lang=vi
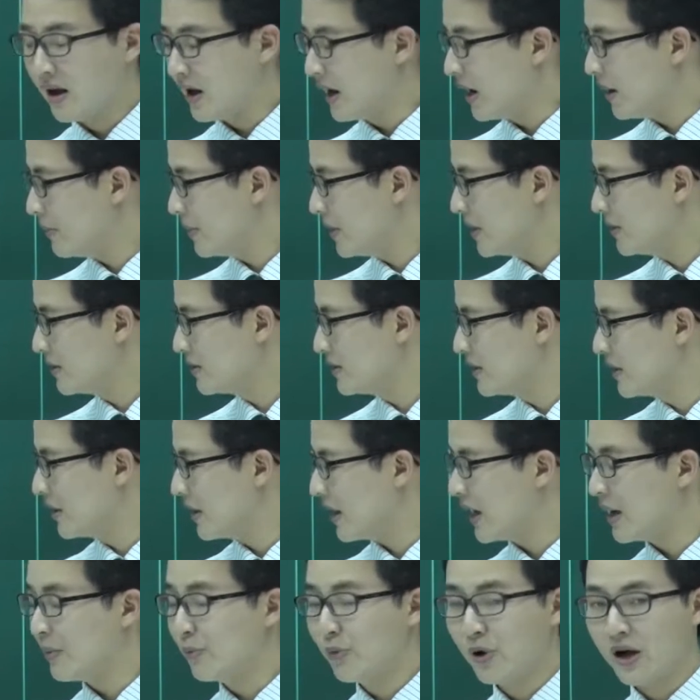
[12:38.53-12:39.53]
Fx nhân
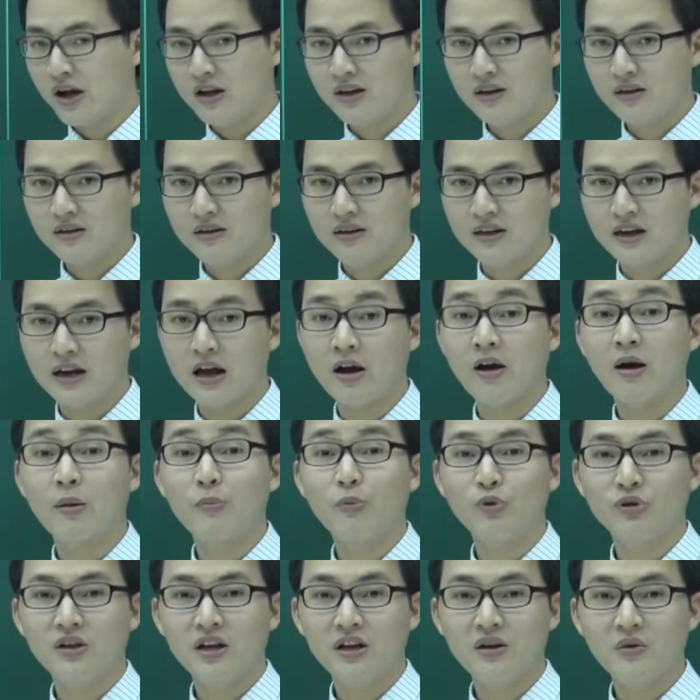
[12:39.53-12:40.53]
e mũ hai x là đạo hàm
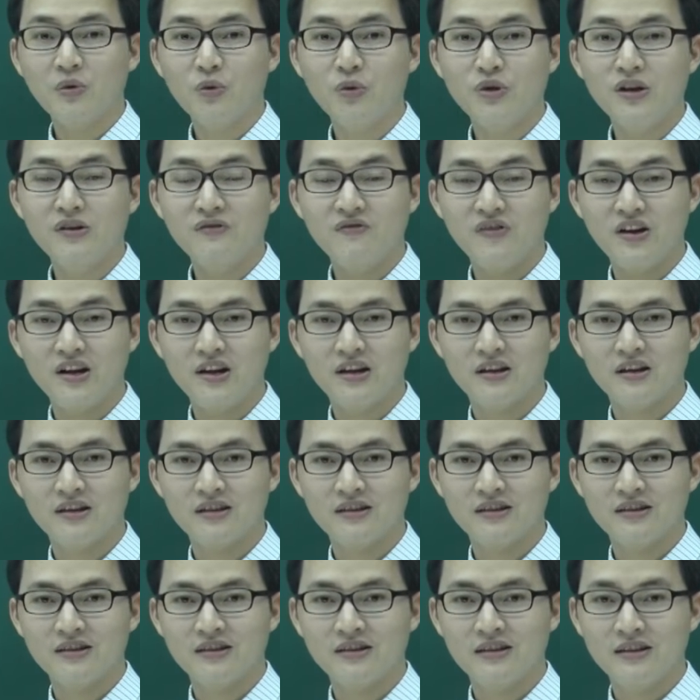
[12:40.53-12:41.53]
một tích u nhân v.
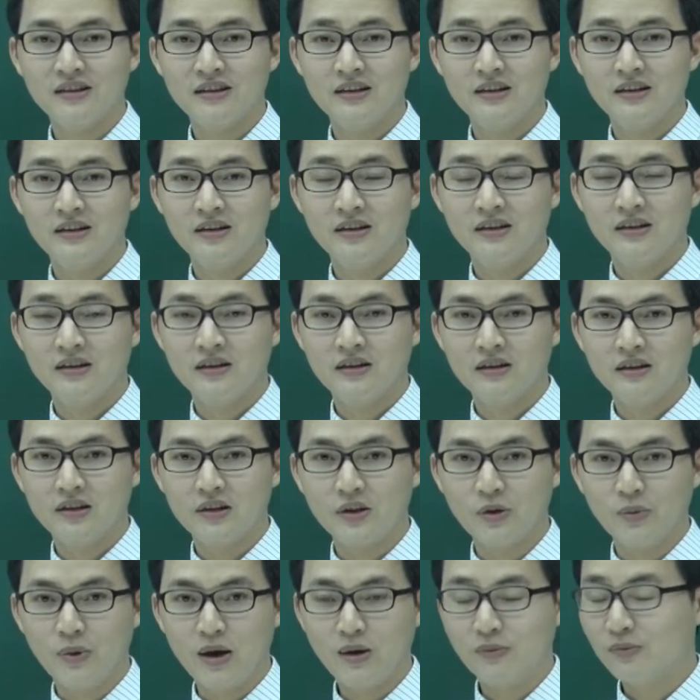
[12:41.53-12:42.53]

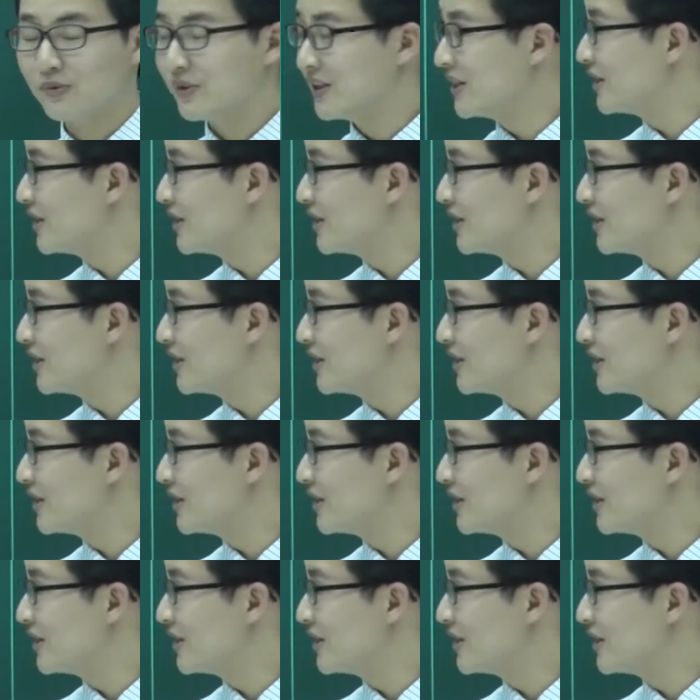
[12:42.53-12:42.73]
Đúng không?